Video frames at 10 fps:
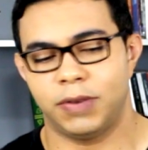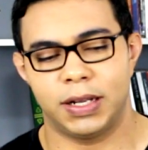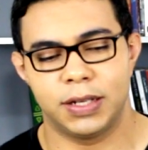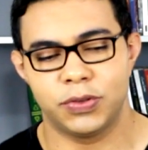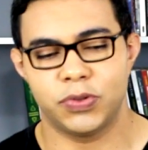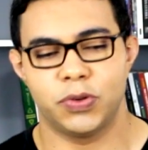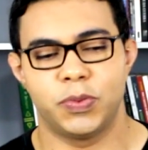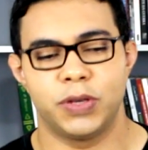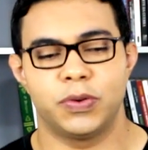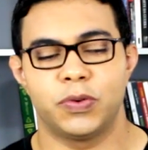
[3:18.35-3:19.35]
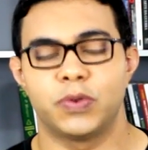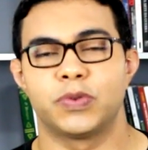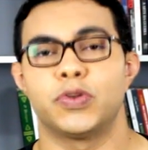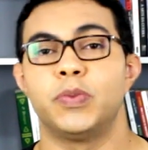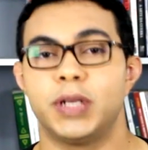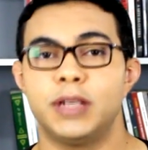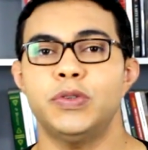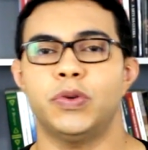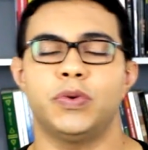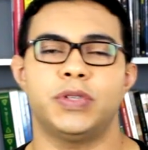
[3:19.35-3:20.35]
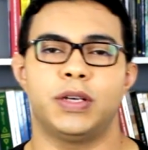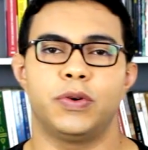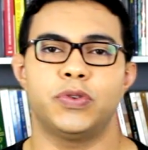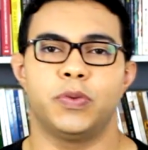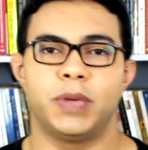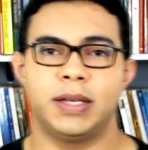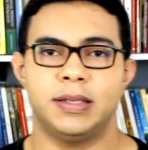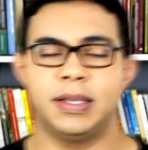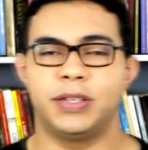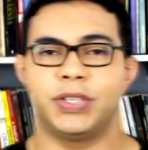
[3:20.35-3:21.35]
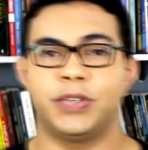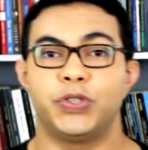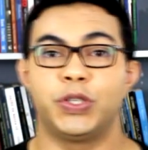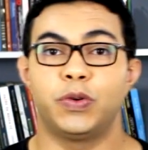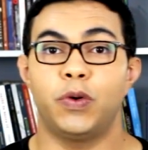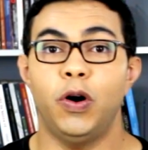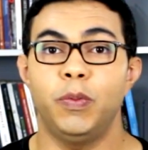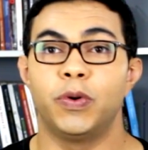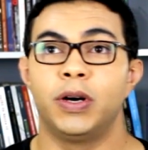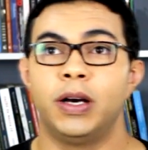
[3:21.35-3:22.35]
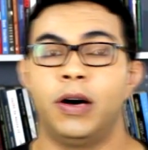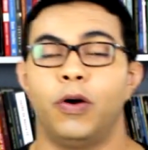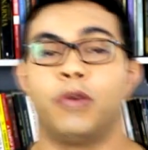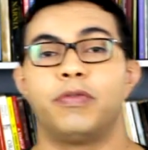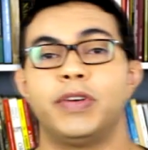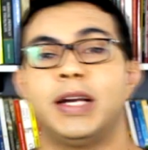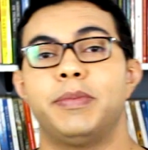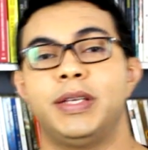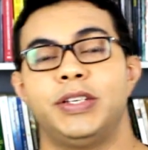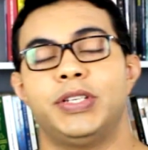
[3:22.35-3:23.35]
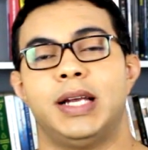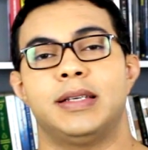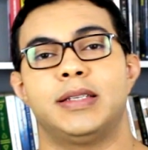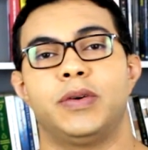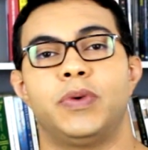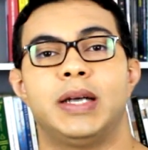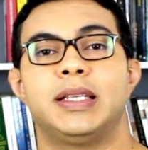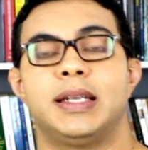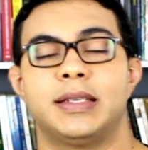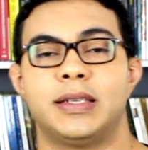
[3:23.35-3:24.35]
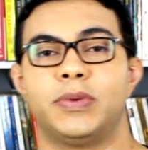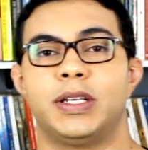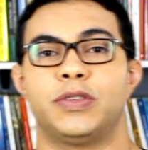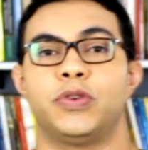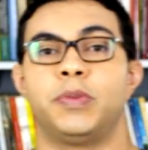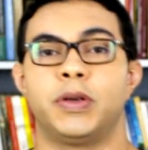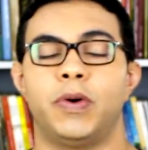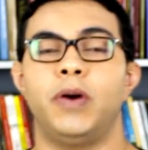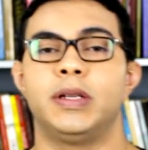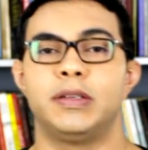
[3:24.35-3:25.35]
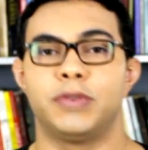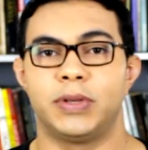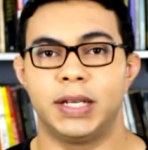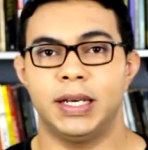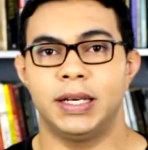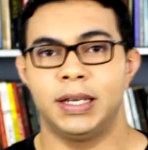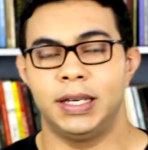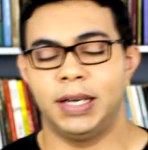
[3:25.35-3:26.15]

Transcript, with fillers: falando sobre, sobre isso com o Senhor, sobre esse desejo de como ouvir a ministração ou a direção dele, sobre qual livro ler.